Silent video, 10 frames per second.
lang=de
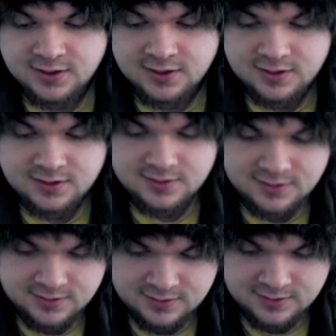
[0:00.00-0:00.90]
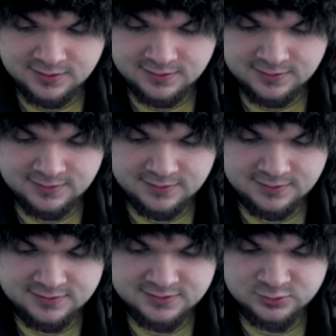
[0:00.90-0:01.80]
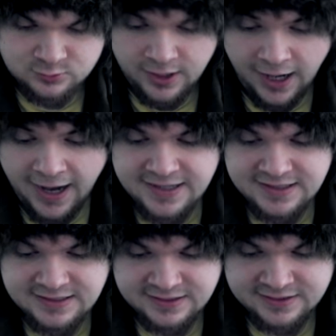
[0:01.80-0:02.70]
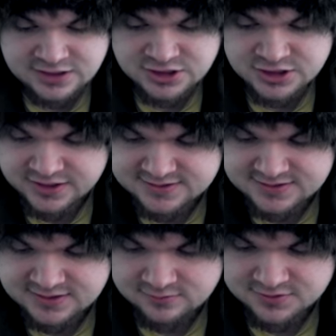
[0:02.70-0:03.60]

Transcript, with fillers: Ach, du heilige Scheiße, Jungs und